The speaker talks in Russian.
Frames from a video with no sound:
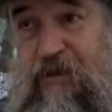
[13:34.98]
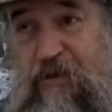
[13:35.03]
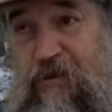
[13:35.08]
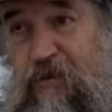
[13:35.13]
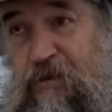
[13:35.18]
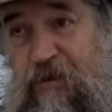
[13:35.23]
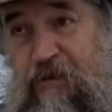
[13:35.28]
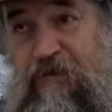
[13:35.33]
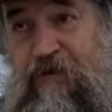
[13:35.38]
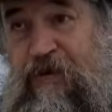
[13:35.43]
все
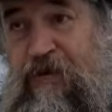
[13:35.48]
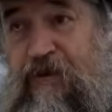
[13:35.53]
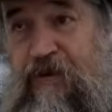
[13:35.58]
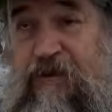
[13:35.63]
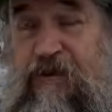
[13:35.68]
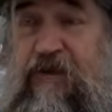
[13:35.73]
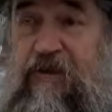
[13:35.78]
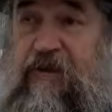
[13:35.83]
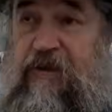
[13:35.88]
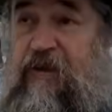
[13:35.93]
школы,
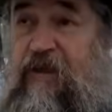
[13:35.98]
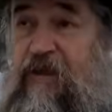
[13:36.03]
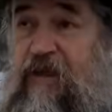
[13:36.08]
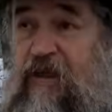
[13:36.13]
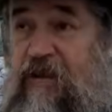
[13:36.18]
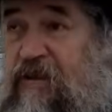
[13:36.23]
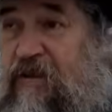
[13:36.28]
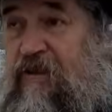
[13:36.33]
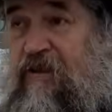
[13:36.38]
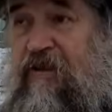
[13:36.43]
всех
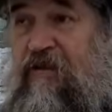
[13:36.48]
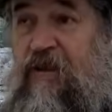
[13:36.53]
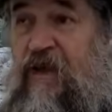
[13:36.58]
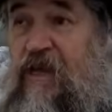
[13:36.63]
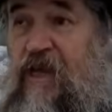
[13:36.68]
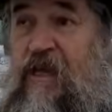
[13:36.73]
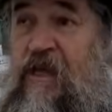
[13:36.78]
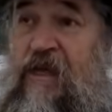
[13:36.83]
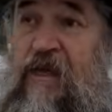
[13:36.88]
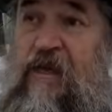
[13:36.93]

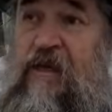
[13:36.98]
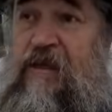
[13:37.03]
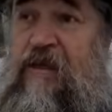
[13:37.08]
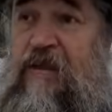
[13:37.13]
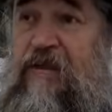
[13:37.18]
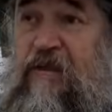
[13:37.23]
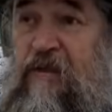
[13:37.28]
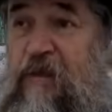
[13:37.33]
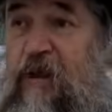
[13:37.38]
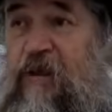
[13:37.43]
старшеклассников,
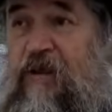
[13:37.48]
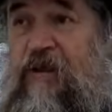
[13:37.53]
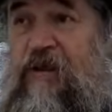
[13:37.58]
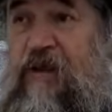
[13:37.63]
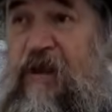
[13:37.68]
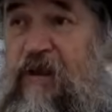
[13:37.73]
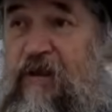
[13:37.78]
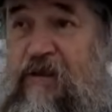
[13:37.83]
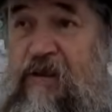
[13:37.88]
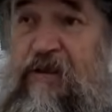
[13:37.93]
чтобы
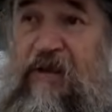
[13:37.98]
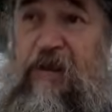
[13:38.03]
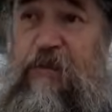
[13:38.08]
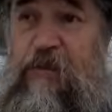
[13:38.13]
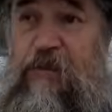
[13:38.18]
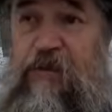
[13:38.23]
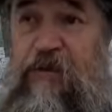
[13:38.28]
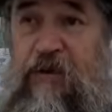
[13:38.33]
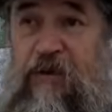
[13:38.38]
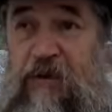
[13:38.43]
они на этих
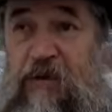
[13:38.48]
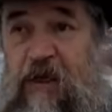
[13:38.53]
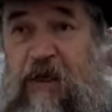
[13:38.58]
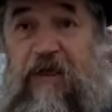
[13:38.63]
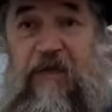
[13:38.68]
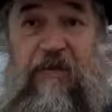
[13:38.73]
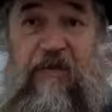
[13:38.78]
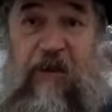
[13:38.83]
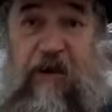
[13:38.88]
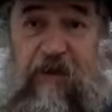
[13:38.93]

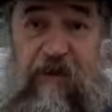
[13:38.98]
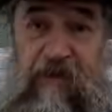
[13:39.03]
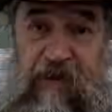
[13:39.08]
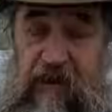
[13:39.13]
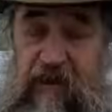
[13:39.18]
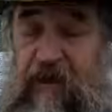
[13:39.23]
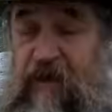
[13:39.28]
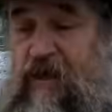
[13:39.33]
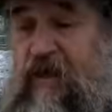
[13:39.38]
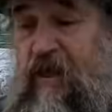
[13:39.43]
компьютерах
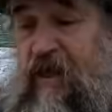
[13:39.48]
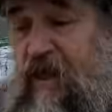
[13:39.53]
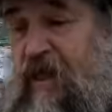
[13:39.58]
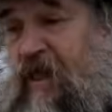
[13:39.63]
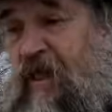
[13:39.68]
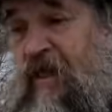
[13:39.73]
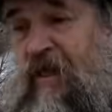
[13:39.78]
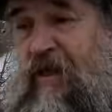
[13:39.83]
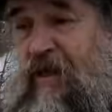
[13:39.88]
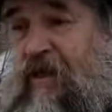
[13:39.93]
осваивали
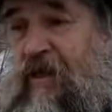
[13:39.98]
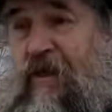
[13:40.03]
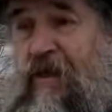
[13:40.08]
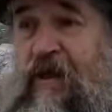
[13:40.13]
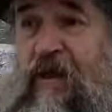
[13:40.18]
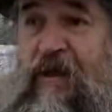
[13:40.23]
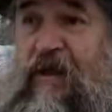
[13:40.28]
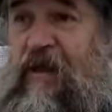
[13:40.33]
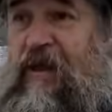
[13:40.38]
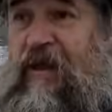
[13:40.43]

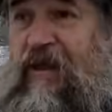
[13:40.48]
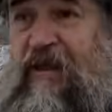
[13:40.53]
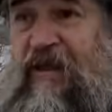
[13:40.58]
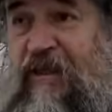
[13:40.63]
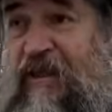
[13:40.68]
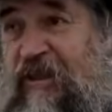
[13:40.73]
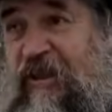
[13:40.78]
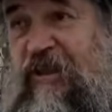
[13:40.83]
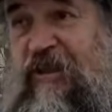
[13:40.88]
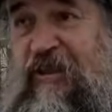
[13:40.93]

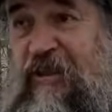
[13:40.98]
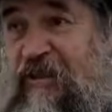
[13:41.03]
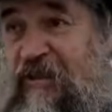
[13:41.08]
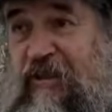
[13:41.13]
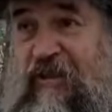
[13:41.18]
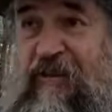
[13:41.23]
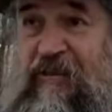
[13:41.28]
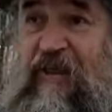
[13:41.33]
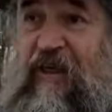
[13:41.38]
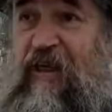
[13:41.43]

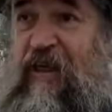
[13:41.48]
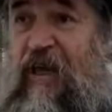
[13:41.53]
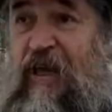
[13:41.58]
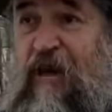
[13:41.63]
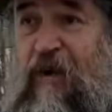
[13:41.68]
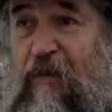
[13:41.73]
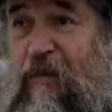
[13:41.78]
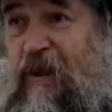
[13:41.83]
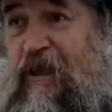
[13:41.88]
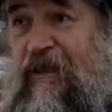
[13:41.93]
языки тогда.
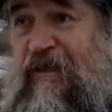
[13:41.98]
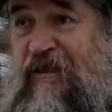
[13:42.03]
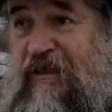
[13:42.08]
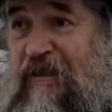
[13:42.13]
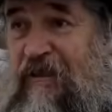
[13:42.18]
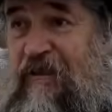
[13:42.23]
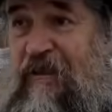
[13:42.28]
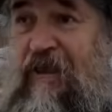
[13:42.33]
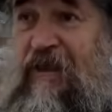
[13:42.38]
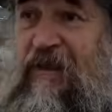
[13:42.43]

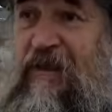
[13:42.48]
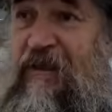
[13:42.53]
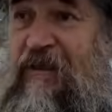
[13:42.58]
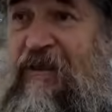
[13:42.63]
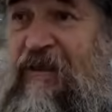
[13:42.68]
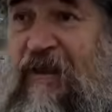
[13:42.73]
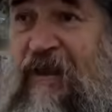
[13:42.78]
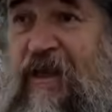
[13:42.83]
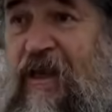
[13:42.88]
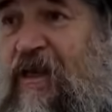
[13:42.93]
Basic,
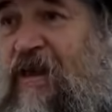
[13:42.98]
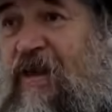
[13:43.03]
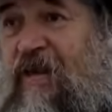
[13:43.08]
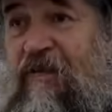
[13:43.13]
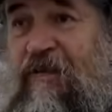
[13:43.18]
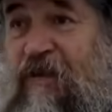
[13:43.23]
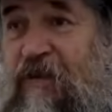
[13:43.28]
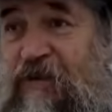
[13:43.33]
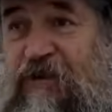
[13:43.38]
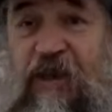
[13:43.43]

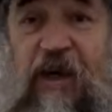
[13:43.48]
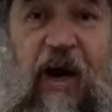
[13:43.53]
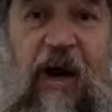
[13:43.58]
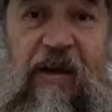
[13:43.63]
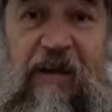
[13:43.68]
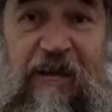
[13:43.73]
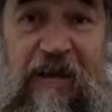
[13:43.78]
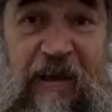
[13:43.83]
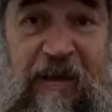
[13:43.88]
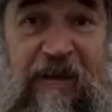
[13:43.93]

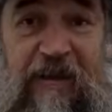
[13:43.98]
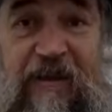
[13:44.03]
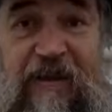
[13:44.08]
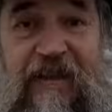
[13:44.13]
Fortran